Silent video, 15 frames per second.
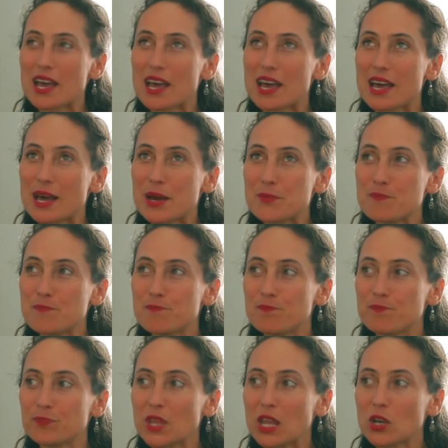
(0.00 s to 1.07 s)

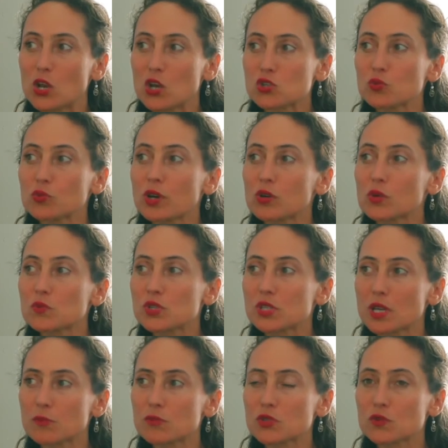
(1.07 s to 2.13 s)
Um, nós nunca
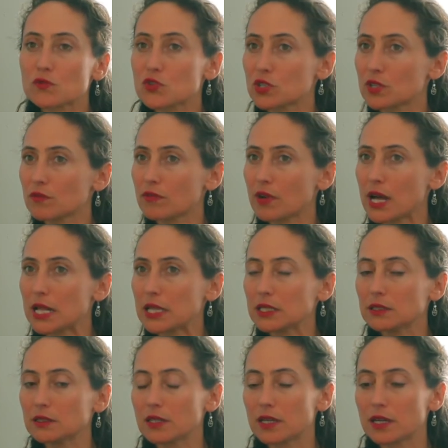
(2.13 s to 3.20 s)
começamos o
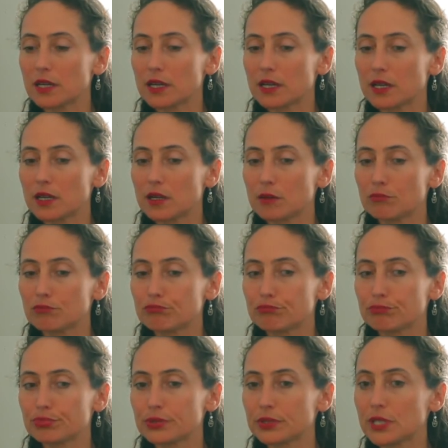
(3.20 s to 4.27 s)
festival uh,
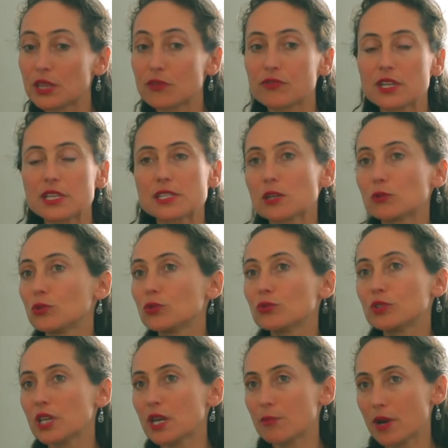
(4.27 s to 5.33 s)
pela definição de um
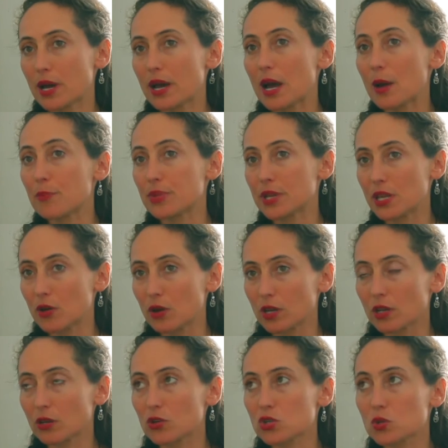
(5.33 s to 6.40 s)
tema a
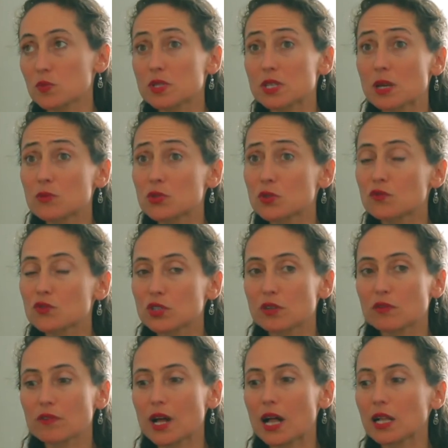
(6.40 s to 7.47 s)
priori. Nós começamos o
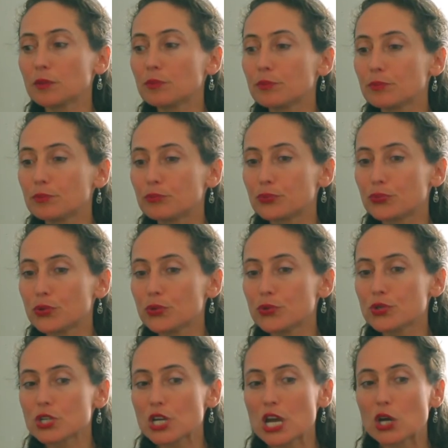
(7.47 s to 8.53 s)
festival
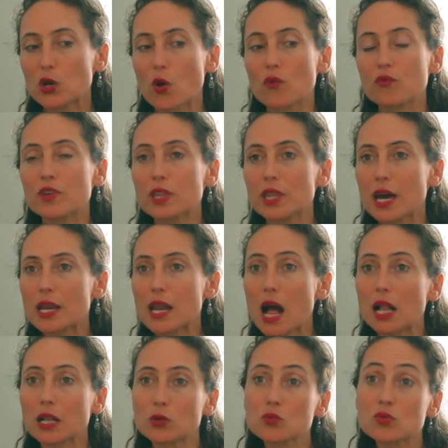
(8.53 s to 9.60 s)
por convidar
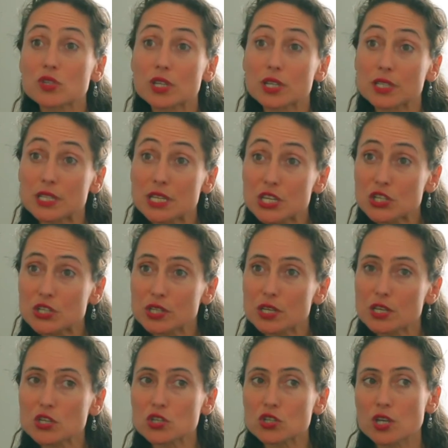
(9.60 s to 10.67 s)
alguns
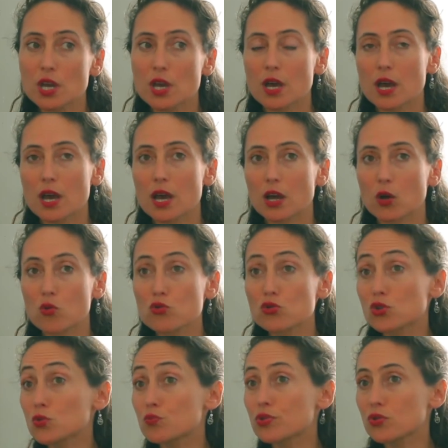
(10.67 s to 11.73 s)
artistas ah,
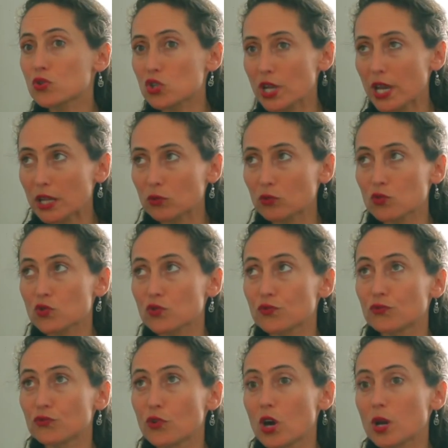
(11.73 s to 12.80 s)
cujos projetos,
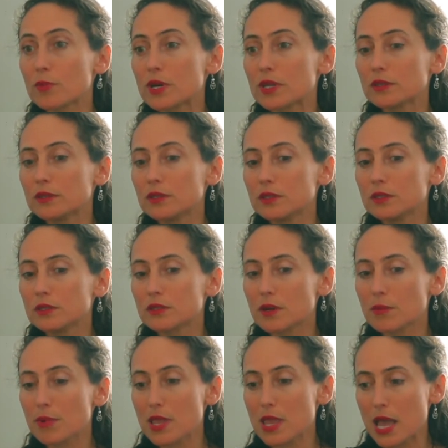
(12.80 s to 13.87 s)
forma de
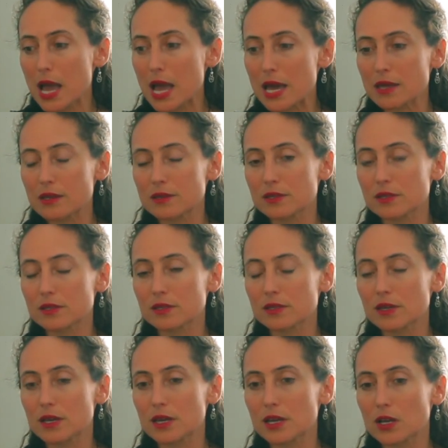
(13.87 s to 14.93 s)
trabalhar,
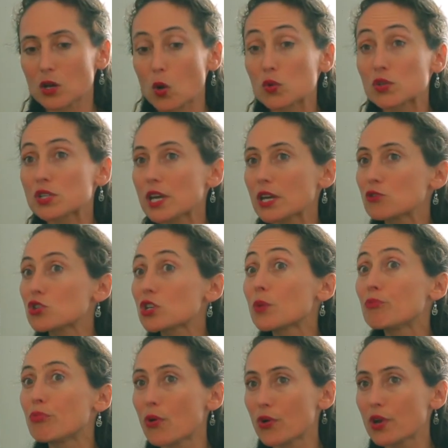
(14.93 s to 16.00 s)
ah, conceitos que
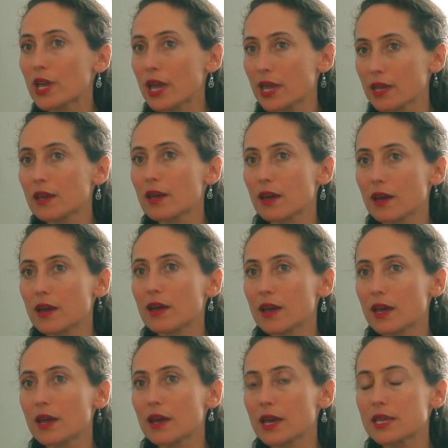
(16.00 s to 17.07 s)
põem
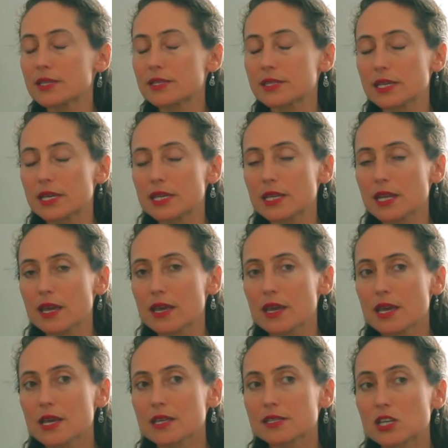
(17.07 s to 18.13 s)
ah, em cena
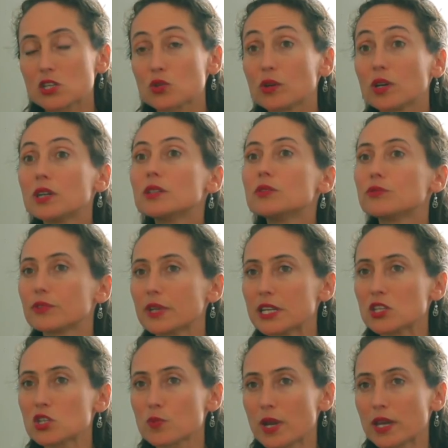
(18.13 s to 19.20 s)
sejam
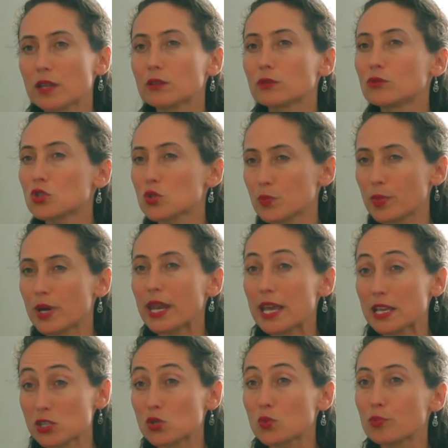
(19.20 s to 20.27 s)
relevantes para aquilo que nos
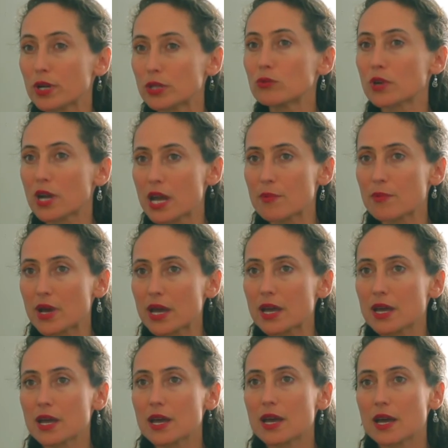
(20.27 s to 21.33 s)
parece o panorama
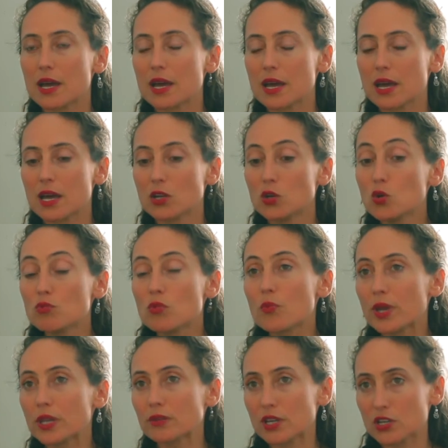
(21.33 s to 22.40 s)
no
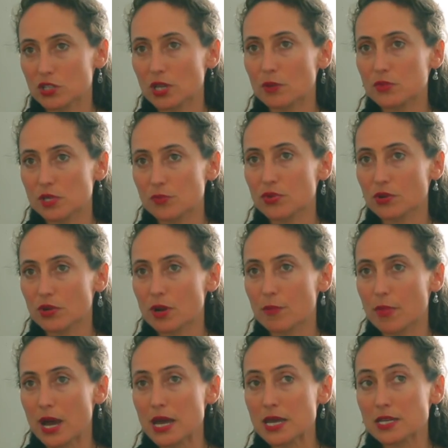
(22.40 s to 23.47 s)
momento em que estamos a
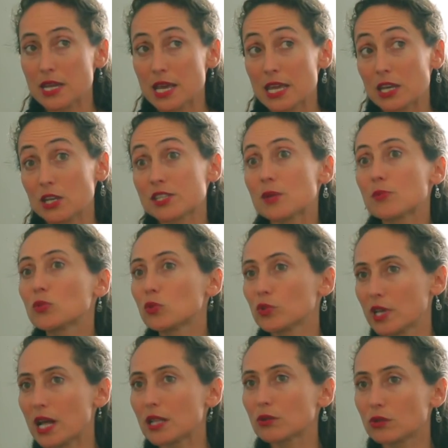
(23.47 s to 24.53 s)
programar, sempre num
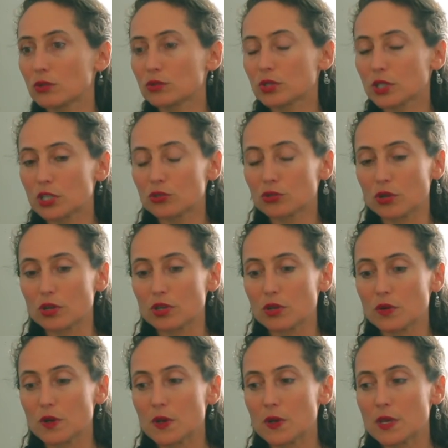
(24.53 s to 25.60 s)
diálogo com o
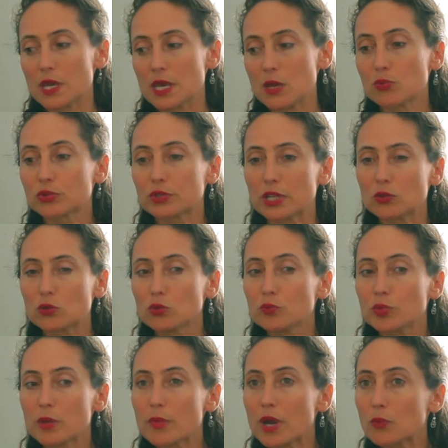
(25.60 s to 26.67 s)
território. E, portanto, num
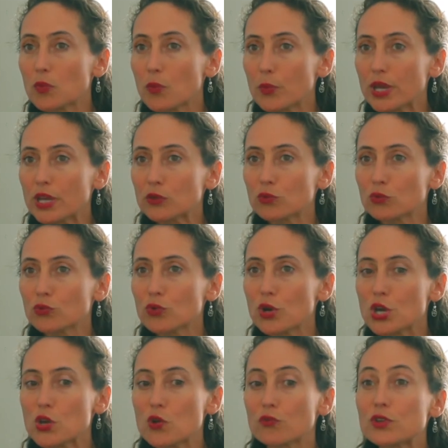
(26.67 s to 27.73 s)
primeiro momento,
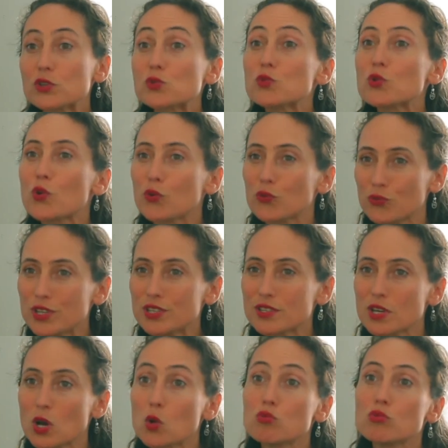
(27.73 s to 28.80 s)
eu fiz um
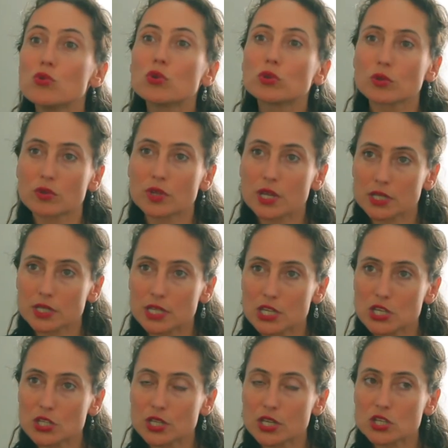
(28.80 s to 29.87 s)
convite a um núcleo de
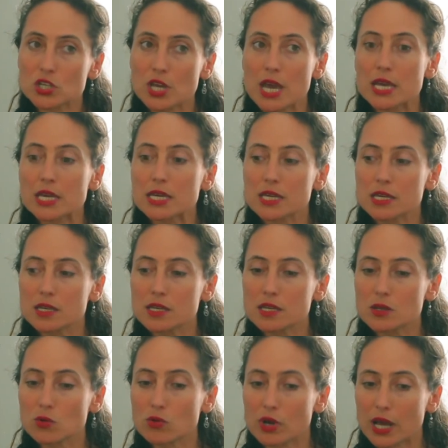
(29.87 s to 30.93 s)
artistas que,
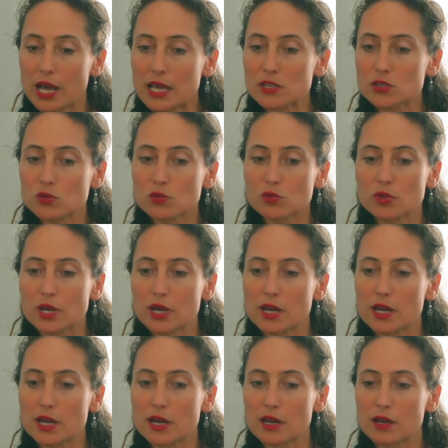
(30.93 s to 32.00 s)
no caso,
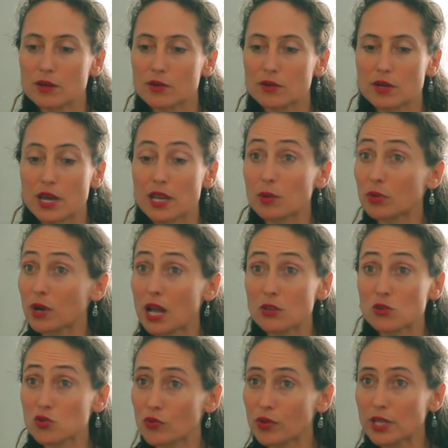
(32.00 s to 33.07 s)
Ana
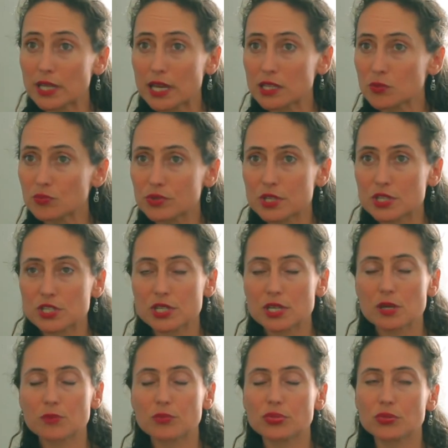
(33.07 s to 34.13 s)
Borralho João Galante, por
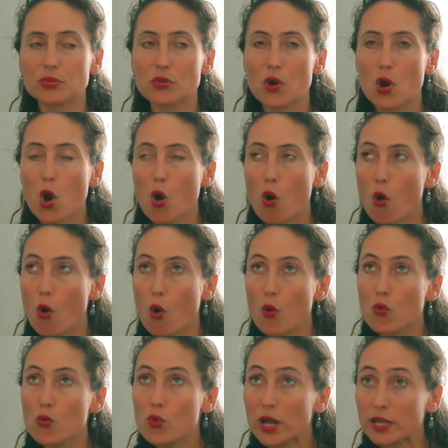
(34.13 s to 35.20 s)
exemplo,
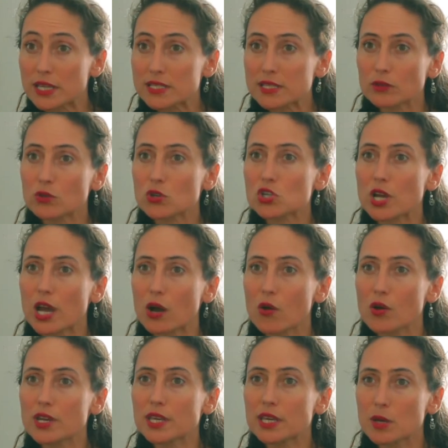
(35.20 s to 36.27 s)
ou o Alessandro
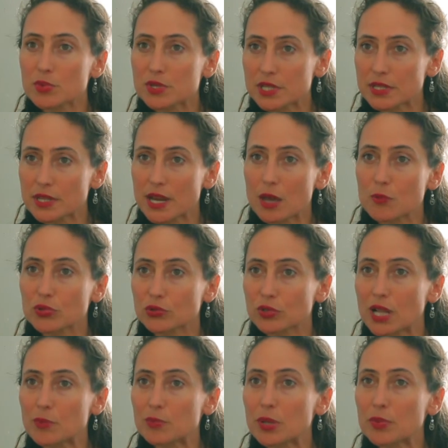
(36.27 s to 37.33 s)
Charroni, que apresentará em
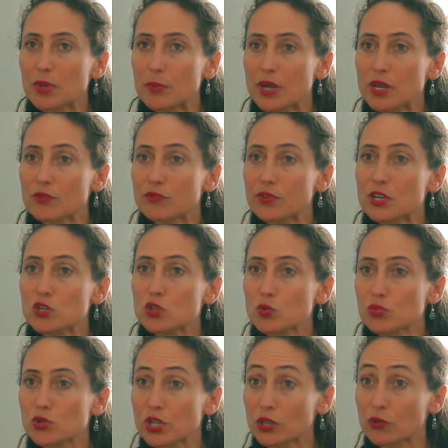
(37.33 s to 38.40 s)
Portugal pela primeira vez o
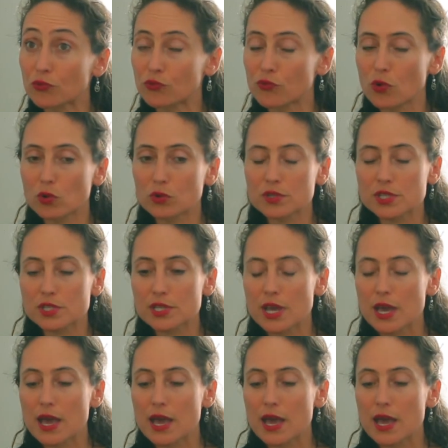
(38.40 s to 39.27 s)
projeto Folks,